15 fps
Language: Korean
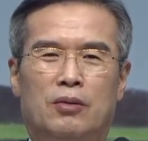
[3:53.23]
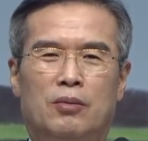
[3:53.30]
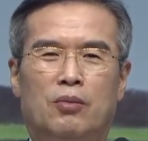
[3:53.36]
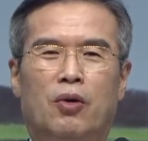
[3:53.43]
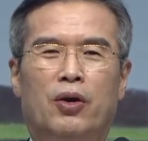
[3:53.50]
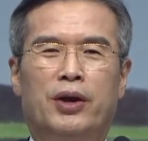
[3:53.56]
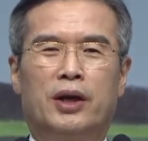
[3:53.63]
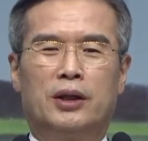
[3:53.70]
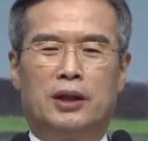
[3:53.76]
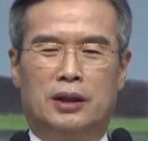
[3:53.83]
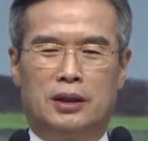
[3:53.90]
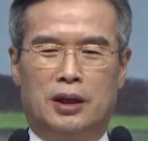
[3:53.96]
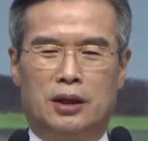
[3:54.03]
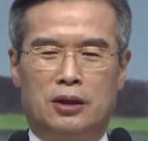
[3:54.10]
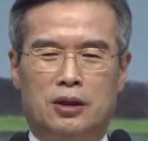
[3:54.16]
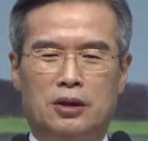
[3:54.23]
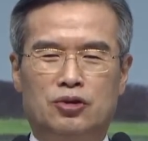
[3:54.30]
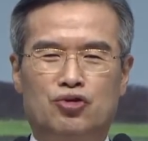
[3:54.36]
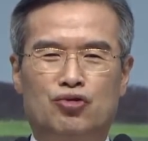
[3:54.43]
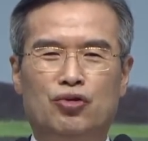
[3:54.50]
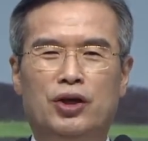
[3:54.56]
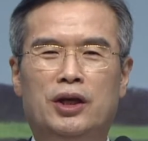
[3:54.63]
머리가 된다는 것은
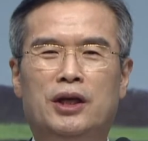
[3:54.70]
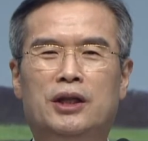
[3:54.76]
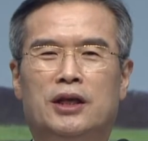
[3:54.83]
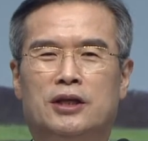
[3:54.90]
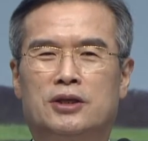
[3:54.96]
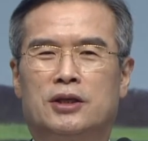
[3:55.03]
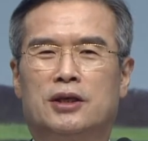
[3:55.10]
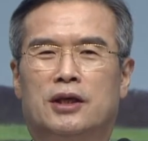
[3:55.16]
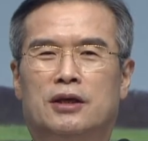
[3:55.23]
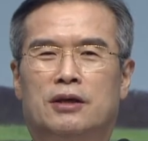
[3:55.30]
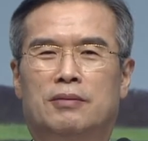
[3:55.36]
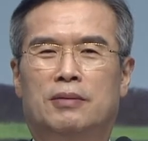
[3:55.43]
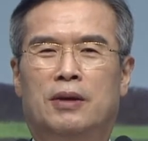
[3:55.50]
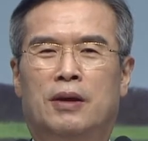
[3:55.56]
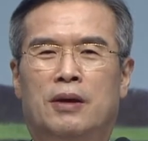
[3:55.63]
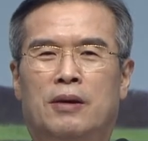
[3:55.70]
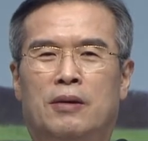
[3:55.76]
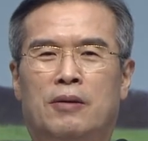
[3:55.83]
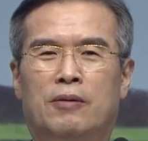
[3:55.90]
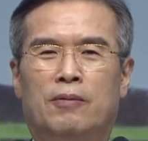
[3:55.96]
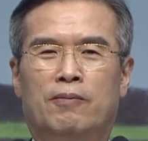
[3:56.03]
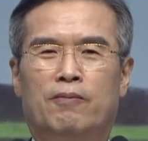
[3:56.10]
주인이 되셨다는 겁니다.
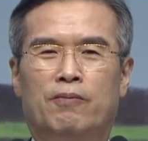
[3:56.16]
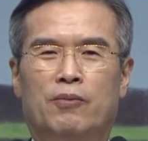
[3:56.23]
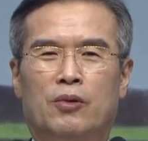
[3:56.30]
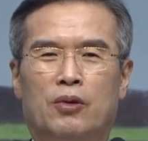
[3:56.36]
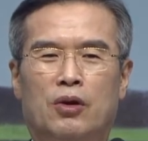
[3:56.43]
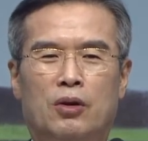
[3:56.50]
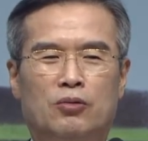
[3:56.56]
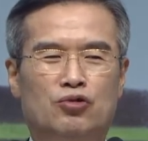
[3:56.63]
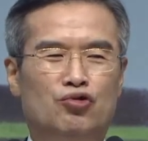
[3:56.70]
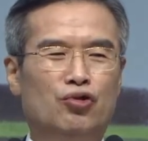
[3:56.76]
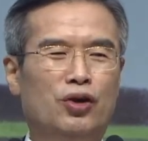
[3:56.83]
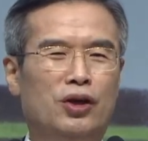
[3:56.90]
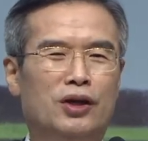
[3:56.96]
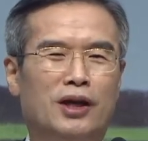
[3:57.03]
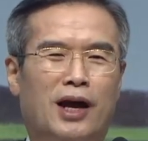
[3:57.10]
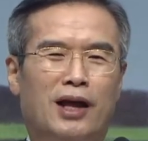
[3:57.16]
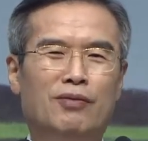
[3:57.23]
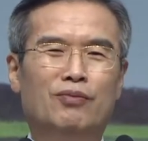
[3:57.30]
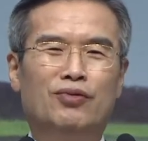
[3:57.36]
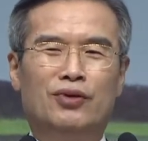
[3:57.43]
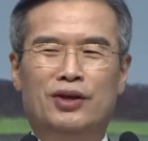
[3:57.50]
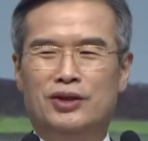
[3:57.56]
여러분 주인은 한
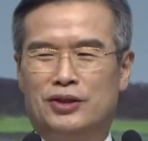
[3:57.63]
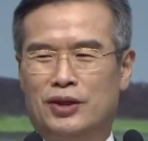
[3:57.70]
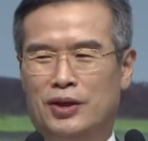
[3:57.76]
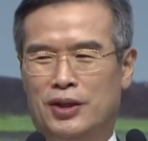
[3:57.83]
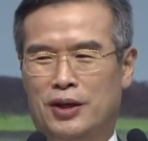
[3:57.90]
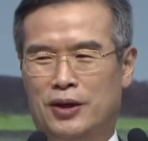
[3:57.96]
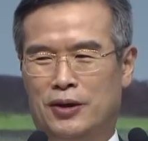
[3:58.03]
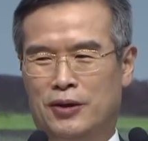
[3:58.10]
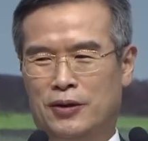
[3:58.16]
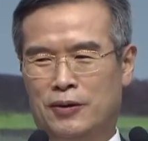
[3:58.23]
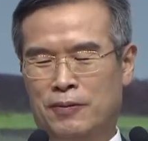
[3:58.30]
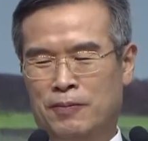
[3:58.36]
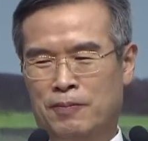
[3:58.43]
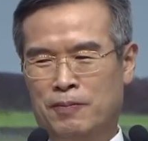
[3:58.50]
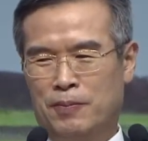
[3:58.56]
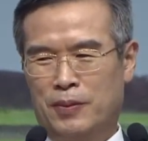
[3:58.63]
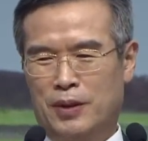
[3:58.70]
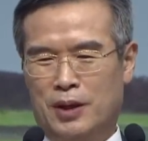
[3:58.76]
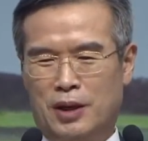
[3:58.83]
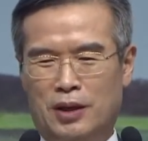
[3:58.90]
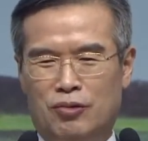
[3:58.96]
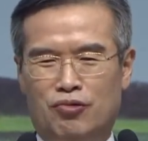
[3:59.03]
분이셔야 돼요.
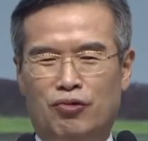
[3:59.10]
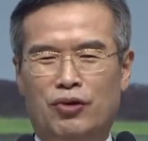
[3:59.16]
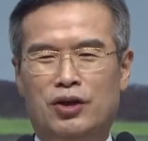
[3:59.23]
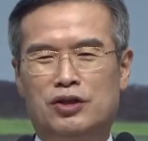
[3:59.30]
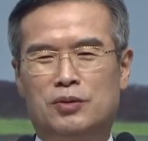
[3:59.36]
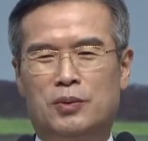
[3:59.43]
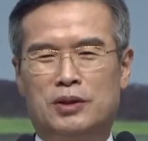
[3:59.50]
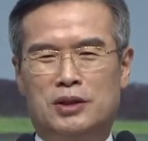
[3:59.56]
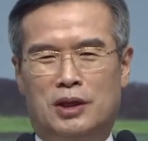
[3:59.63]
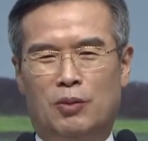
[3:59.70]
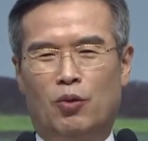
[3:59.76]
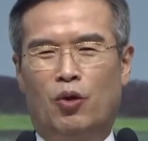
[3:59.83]
예, 둘이 있으면 참